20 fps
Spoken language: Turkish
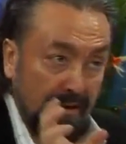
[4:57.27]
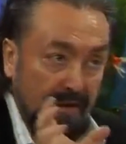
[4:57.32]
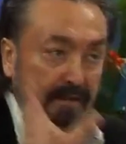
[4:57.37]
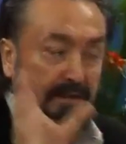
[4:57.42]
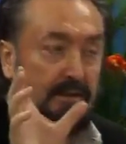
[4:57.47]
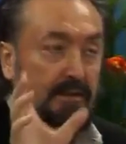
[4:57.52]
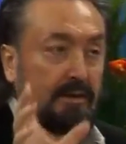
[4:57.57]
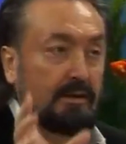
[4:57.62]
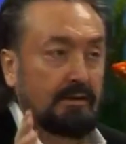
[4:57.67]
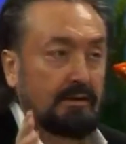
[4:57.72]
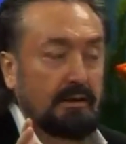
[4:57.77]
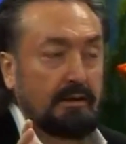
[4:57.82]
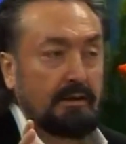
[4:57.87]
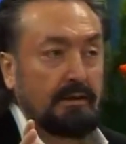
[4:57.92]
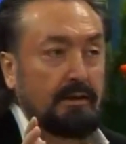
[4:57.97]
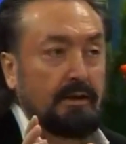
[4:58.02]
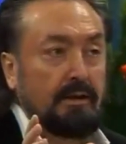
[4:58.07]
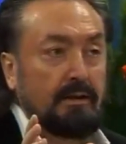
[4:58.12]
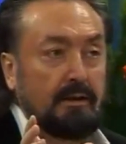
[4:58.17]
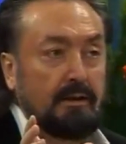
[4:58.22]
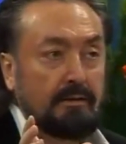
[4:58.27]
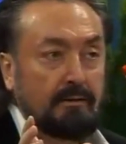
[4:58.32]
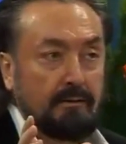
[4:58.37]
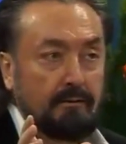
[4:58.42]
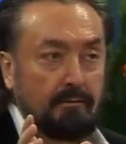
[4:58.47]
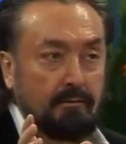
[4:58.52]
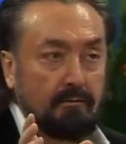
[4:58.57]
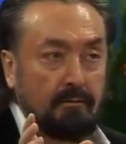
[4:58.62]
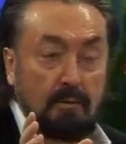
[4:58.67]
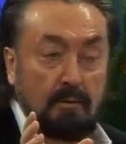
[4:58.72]
Yoksa etkisi altına girerler.
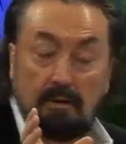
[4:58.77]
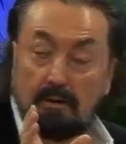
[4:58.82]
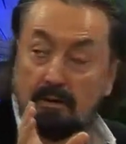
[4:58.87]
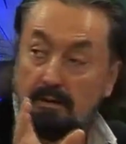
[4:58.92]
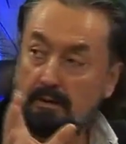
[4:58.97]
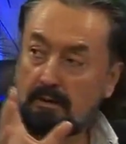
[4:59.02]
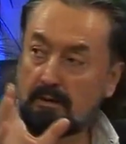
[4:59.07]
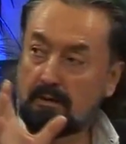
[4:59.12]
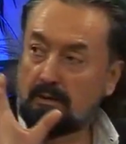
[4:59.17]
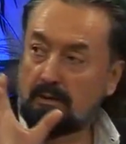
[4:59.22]
İnşallah.